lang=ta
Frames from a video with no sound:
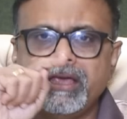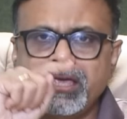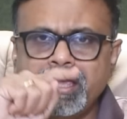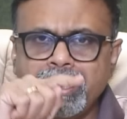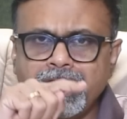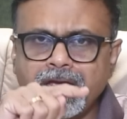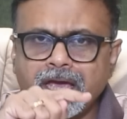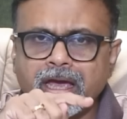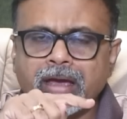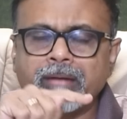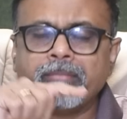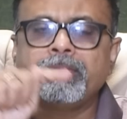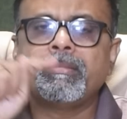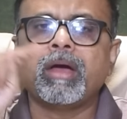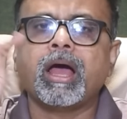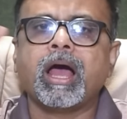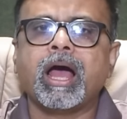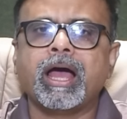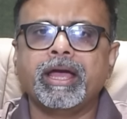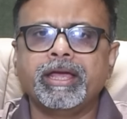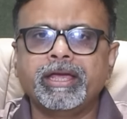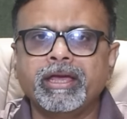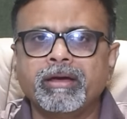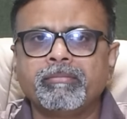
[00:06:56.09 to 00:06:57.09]
இஎம்
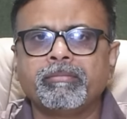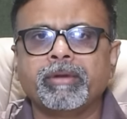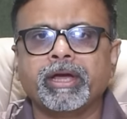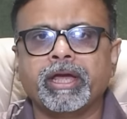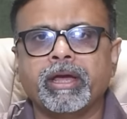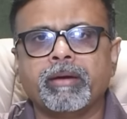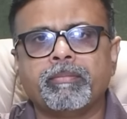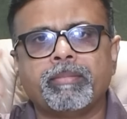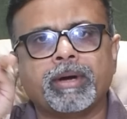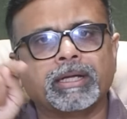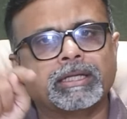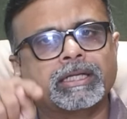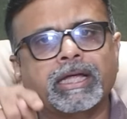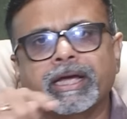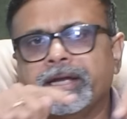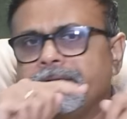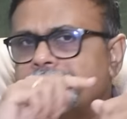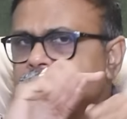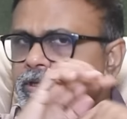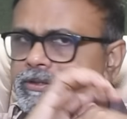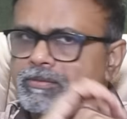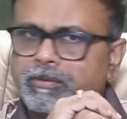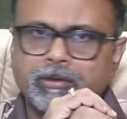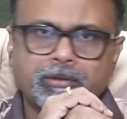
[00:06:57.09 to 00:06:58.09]
ஐஎம்ஐயை பார்த்து தான்
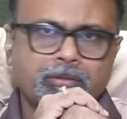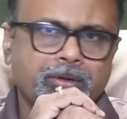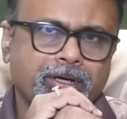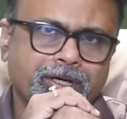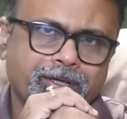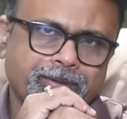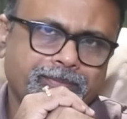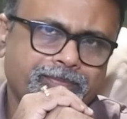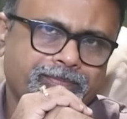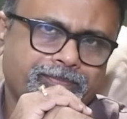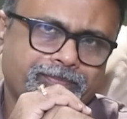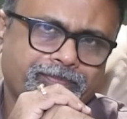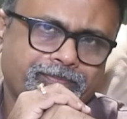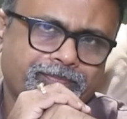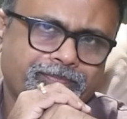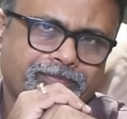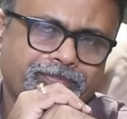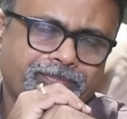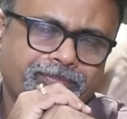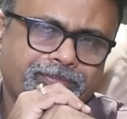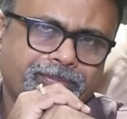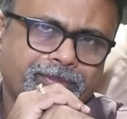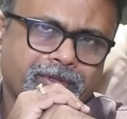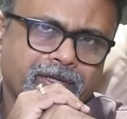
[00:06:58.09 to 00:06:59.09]
இன்வெஸ்ட் பண்ணுவாங்க
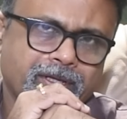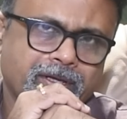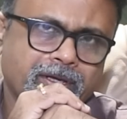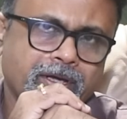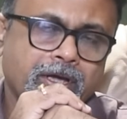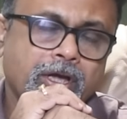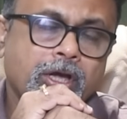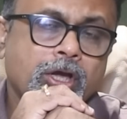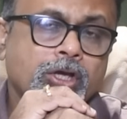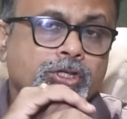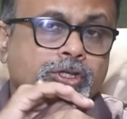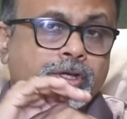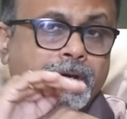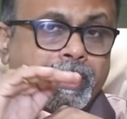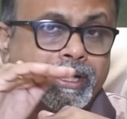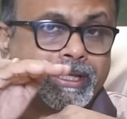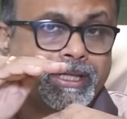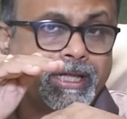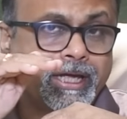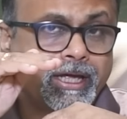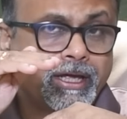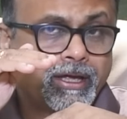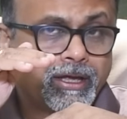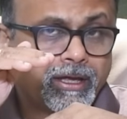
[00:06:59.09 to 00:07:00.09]
ஸோ
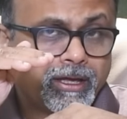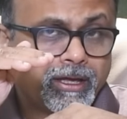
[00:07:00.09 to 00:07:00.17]
இந்த